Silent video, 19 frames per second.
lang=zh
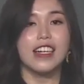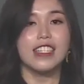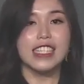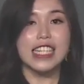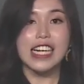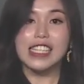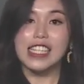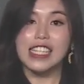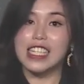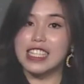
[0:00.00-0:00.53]
这
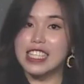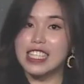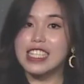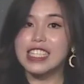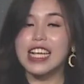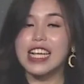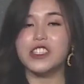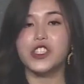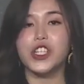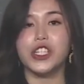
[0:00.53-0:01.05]
样你吃
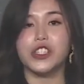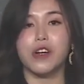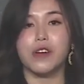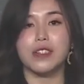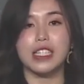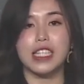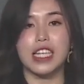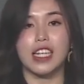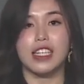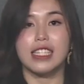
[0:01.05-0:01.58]
下去的东
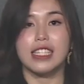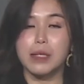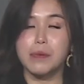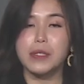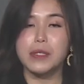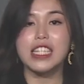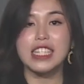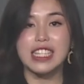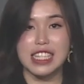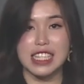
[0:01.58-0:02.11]
西是不
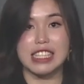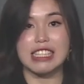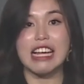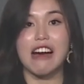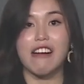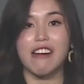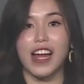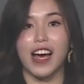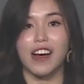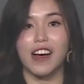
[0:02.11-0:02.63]
是死
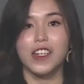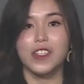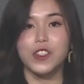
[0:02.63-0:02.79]
掉了？